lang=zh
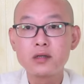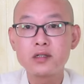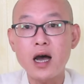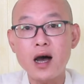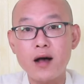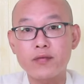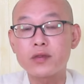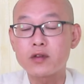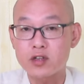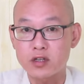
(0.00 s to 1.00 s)
插
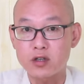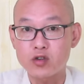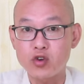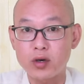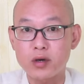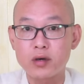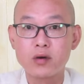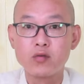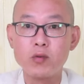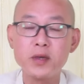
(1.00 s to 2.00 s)
按尺泽穴，
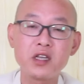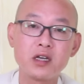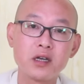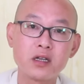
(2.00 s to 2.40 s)
我们体